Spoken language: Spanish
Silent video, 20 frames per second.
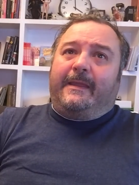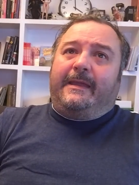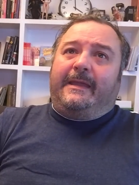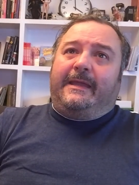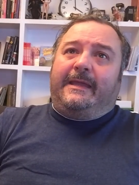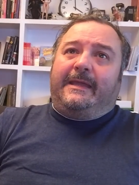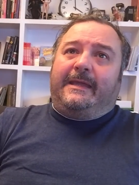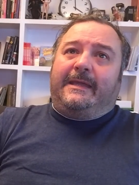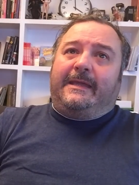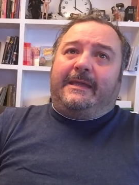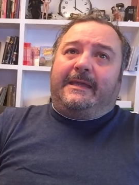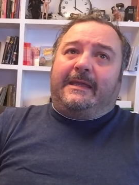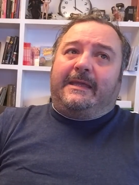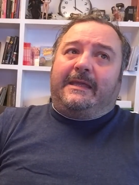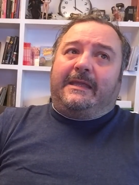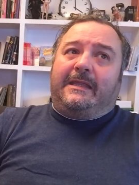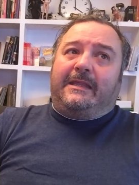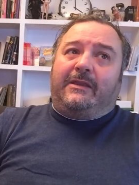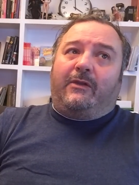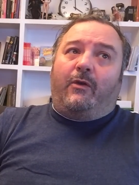
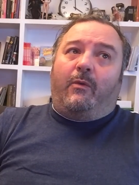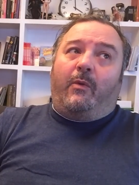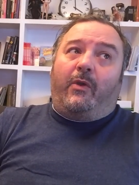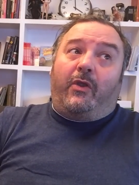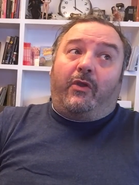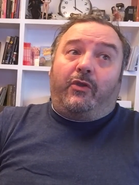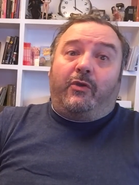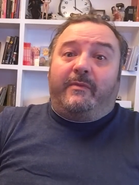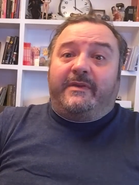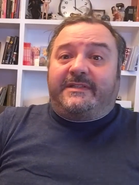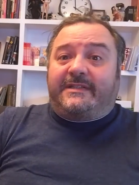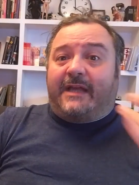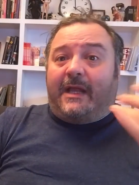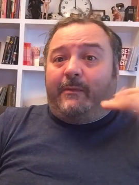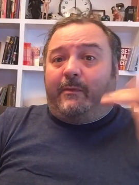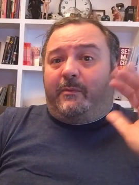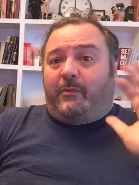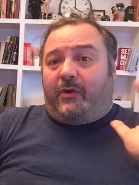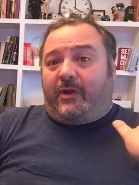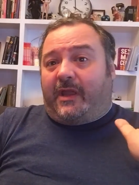Eh, digo, bueno, yo me
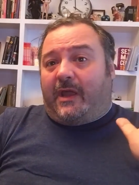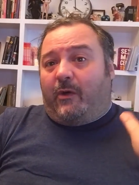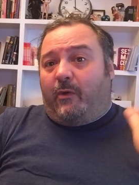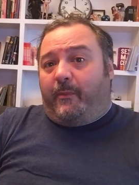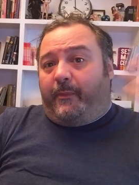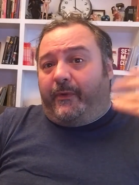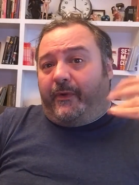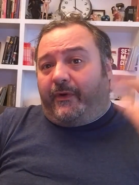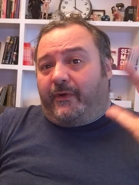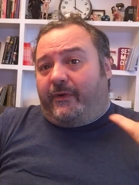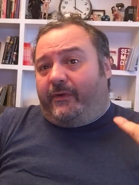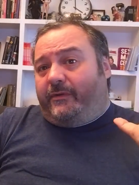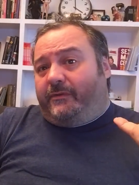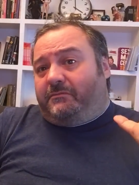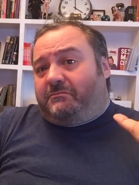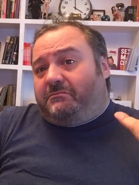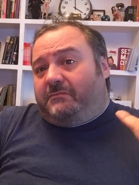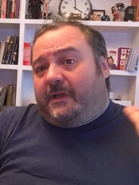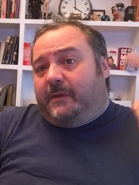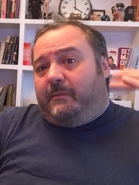salvo porque hago
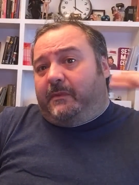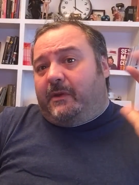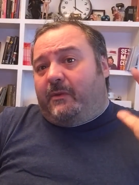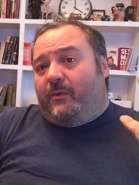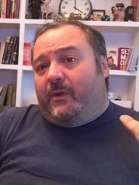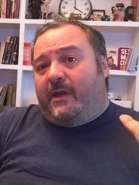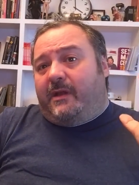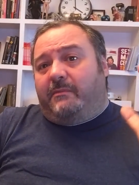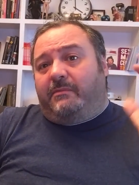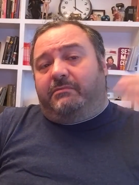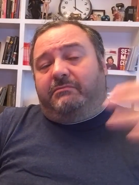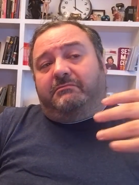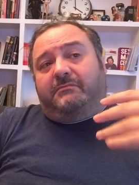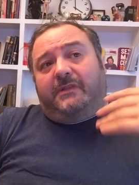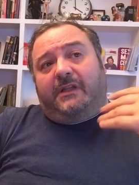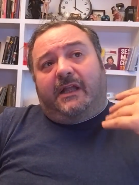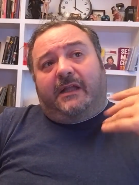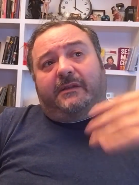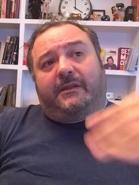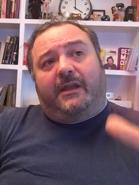porno en mi web,
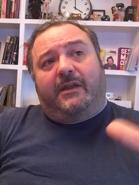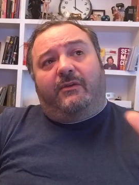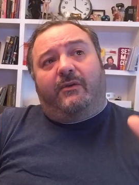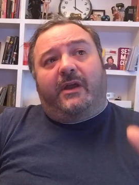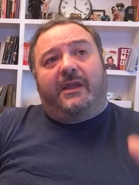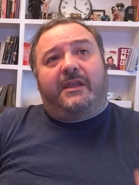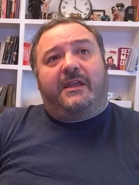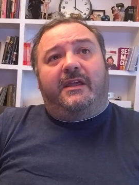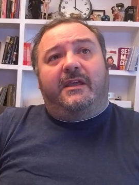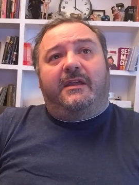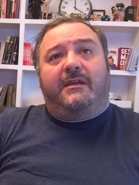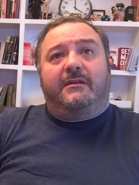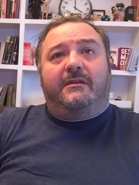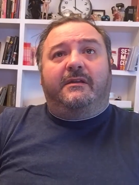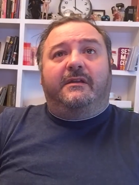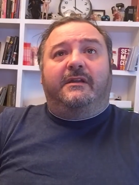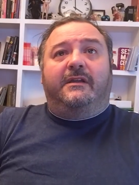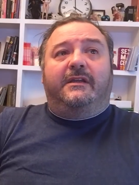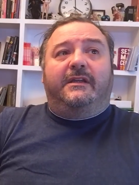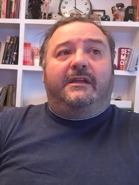la tengo allí,
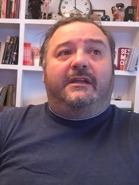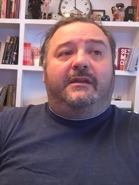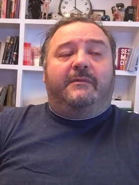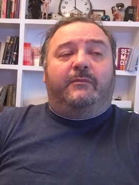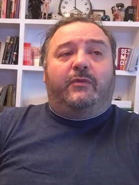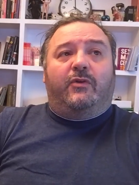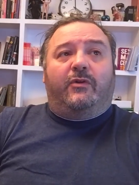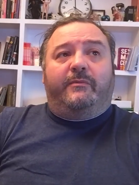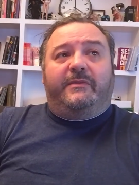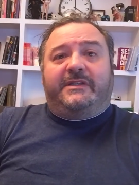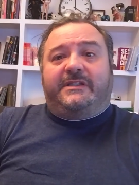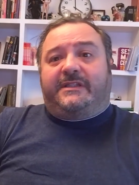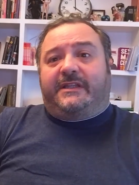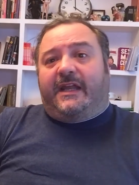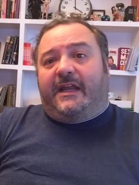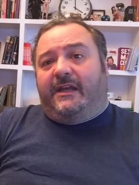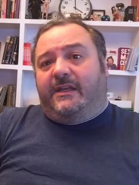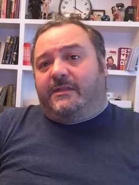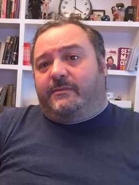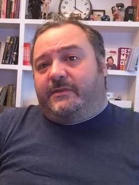pongo mis
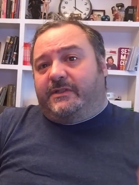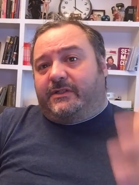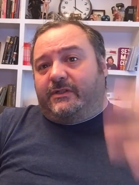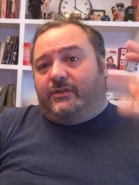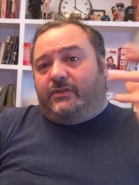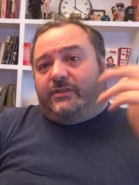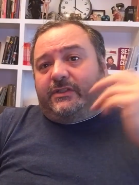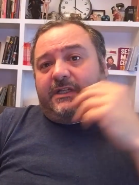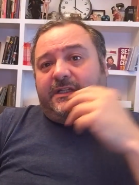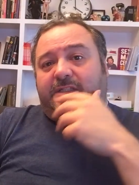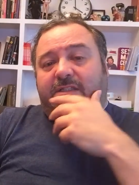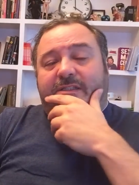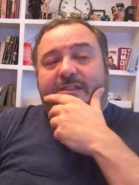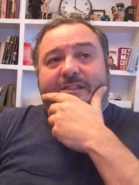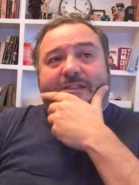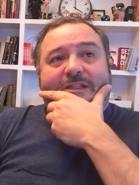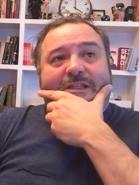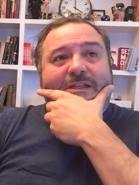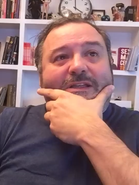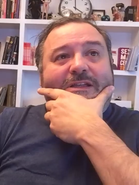tales, mis
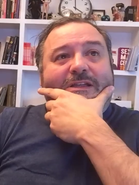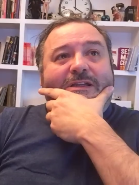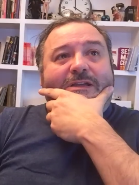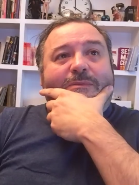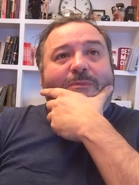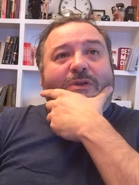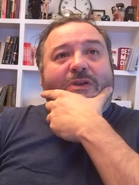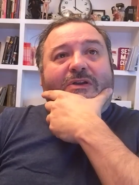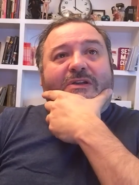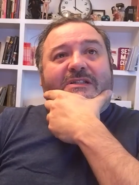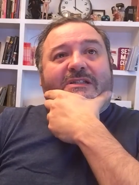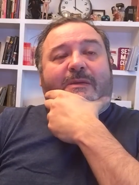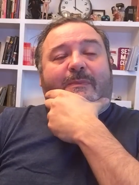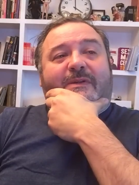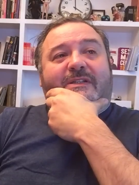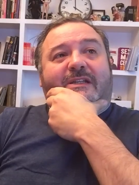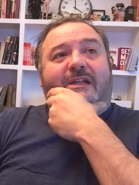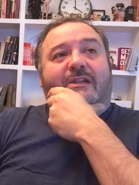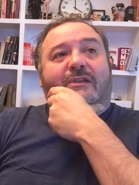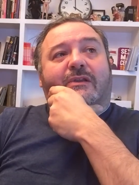cosas. Pero ¿qué está
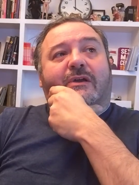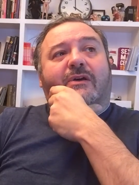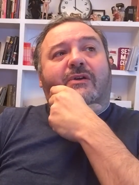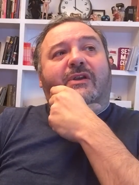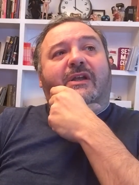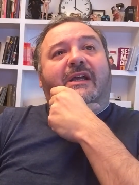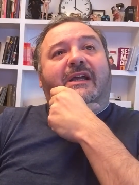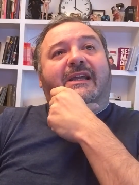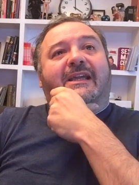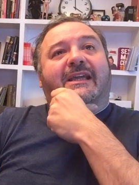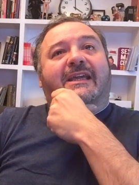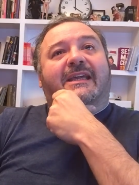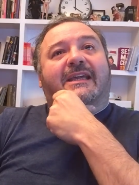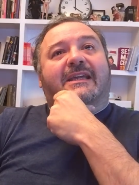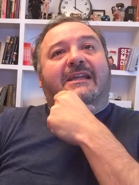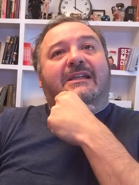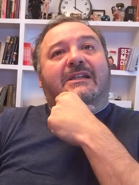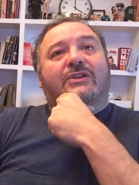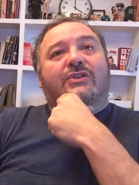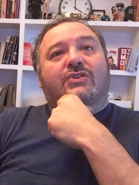pasando ahora?
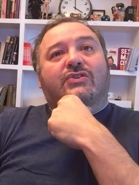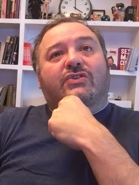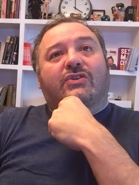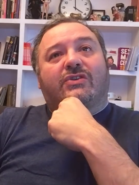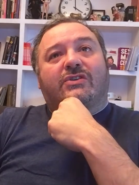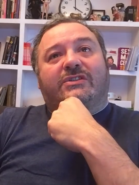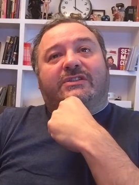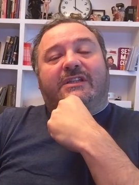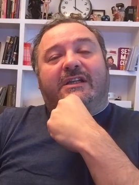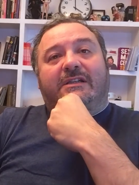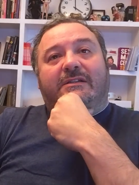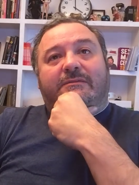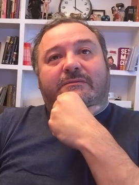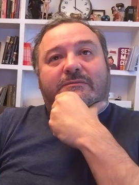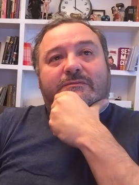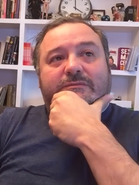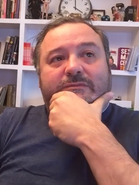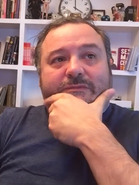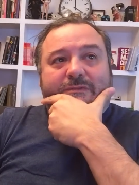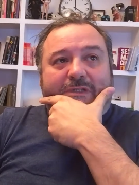Que no solo
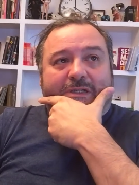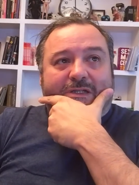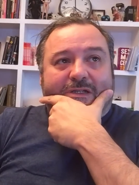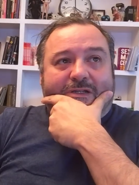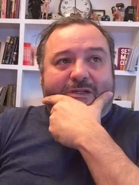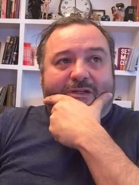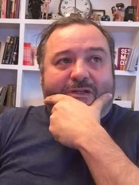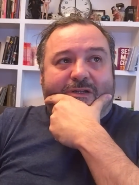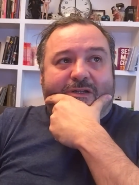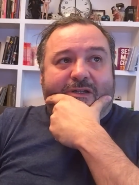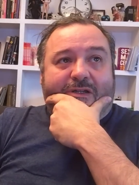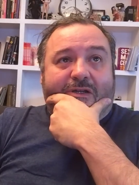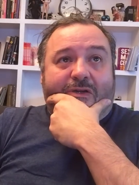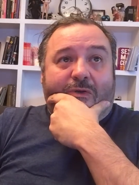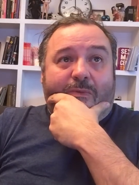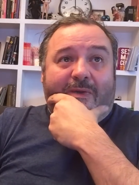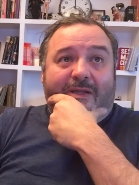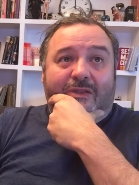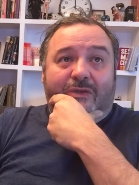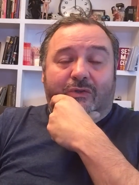están eh,
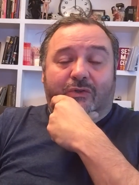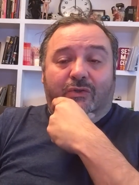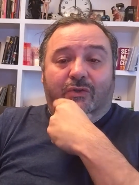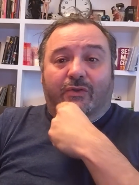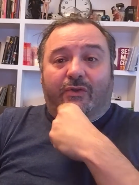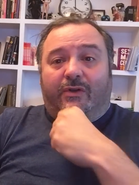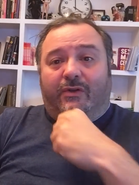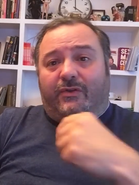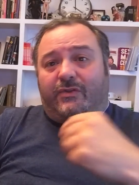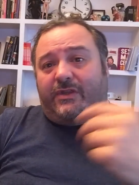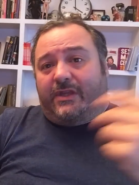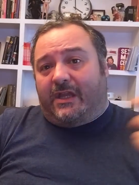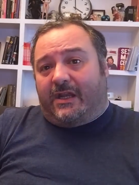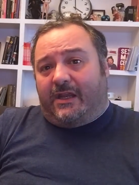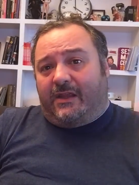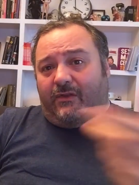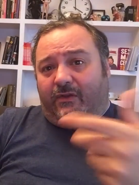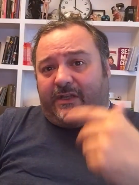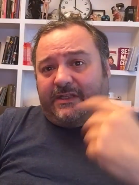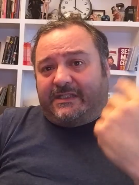robando todo el
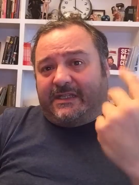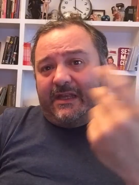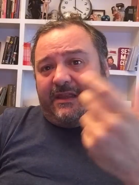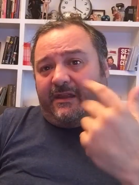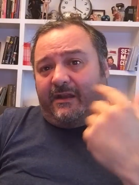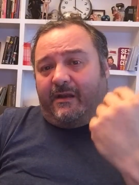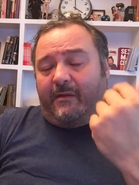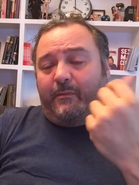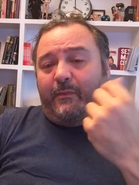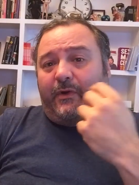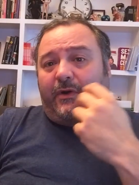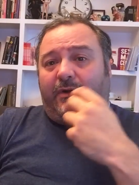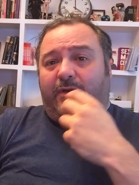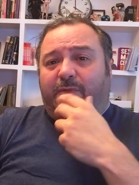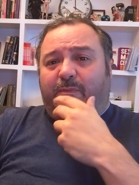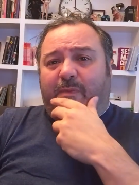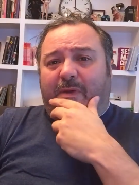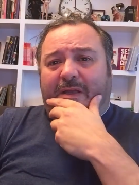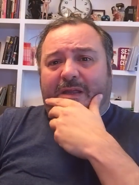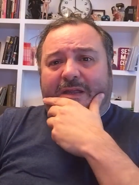contenido que se hace en el porno
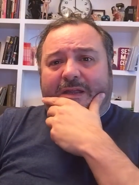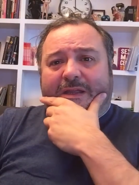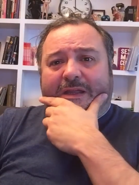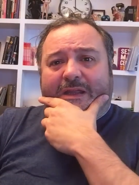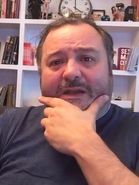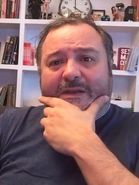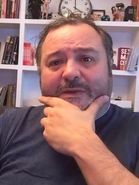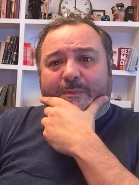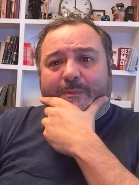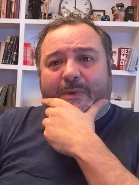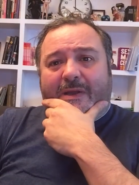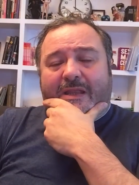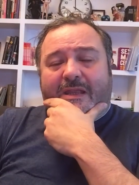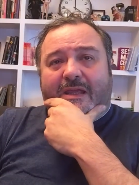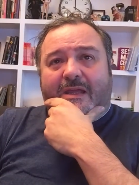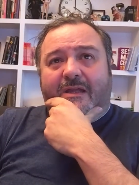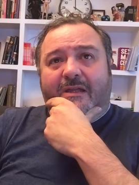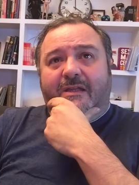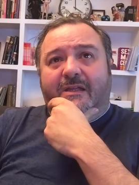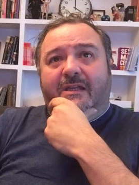eh, en
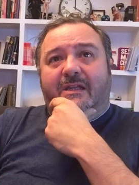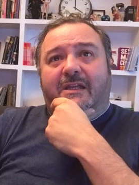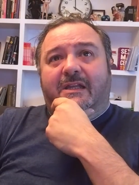España,